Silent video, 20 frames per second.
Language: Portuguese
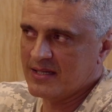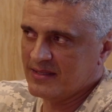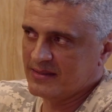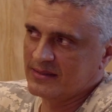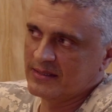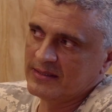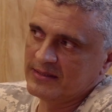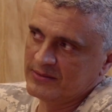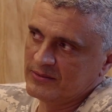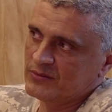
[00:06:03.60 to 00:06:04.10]

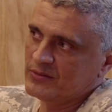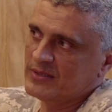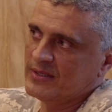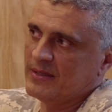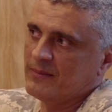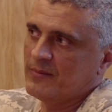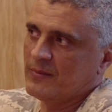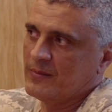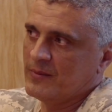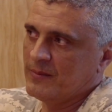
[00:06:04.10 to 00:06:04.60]
tanto
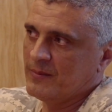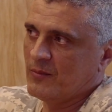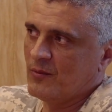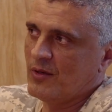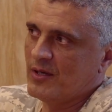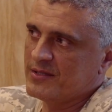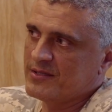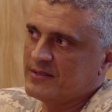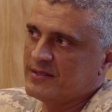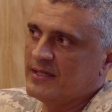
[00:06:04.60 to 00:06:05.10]
né, a
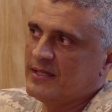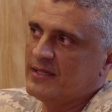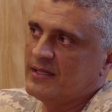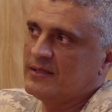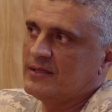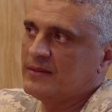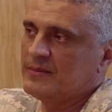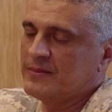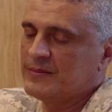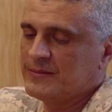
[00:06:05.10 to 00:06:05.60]
morte
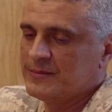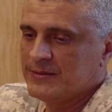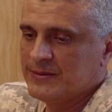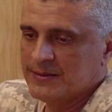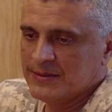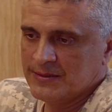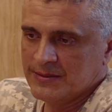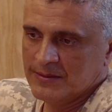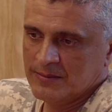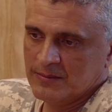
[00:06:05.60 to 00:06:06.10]
dela
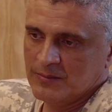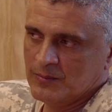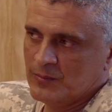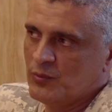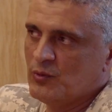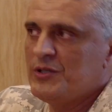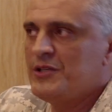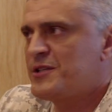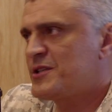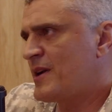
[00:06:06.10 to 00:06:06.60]

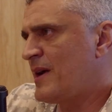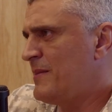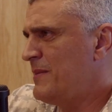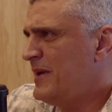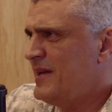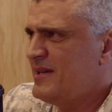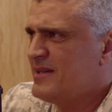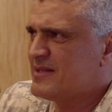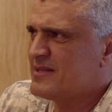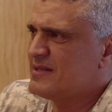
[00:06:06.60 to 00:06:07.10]

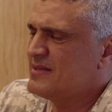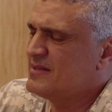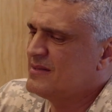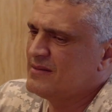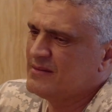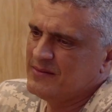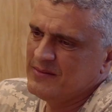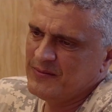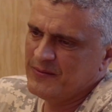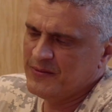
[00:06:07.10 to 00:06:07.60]
politicamente,
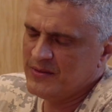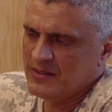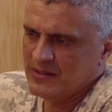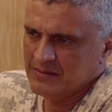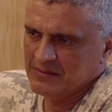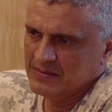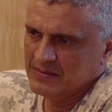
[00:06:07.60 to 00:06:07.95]
enfim,